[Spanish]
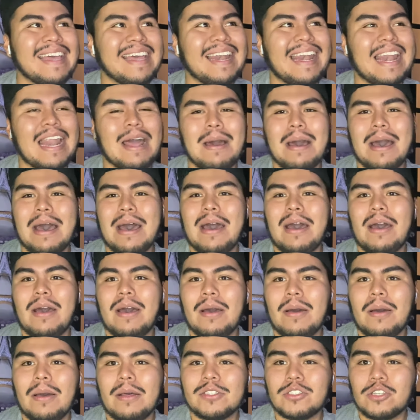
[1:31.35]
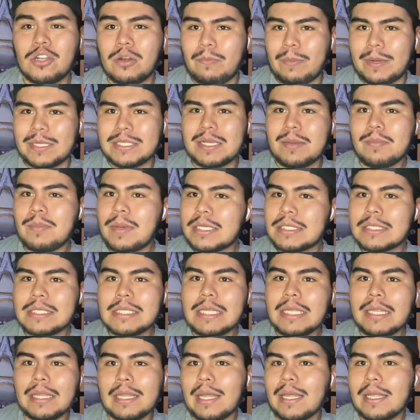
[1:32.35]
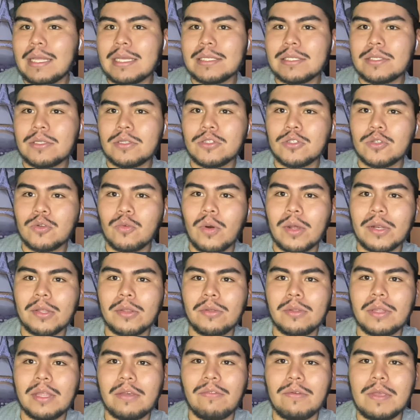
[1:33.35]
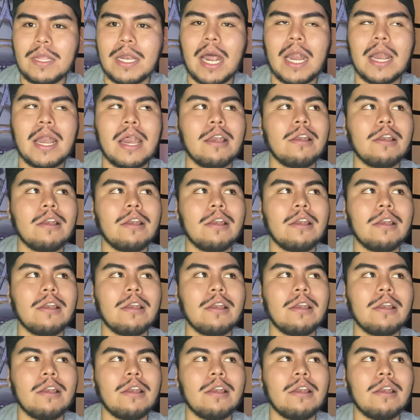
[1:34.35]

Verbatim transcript: la sorpresa más linda de estos cuartos de final,